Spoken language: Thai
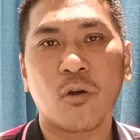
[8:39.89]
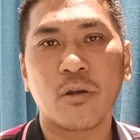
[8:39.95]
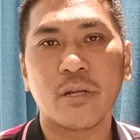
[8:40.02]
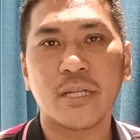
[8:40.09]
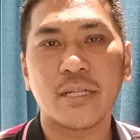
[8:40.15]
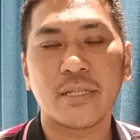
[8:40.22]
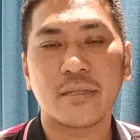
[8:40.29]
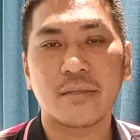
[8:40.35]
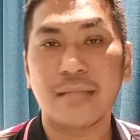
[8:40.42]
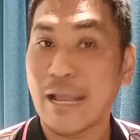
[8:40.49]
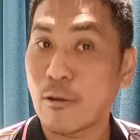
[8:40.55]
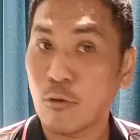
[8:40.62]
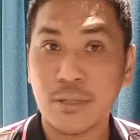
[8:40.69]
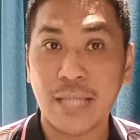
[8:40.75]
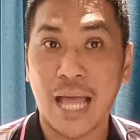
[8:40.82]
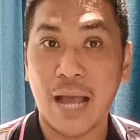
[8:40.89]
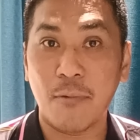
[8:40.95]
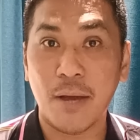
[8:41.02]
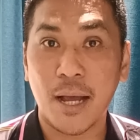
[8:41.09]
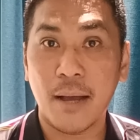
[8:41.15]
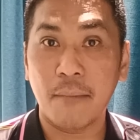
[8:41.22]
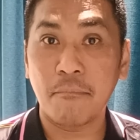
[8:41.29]
นึ่งคนที่หลายคนถาม
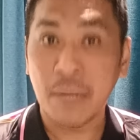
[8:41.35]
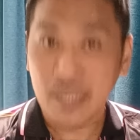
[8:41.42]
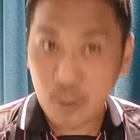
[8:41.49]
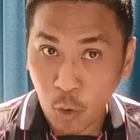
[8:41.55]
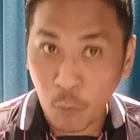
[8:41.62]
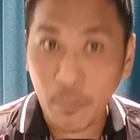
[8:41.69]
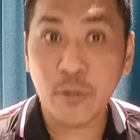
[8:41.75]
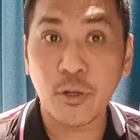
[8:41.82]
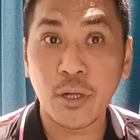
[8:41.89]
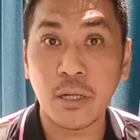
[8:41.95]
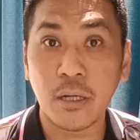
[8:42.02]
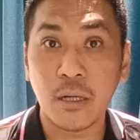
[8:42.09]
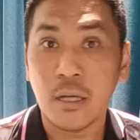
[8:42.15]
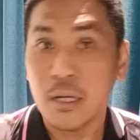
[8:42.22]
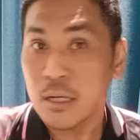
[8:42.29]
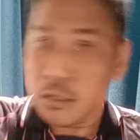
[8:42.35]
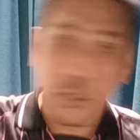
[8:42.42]
ว่ามึงลงไปด้วยเหรอ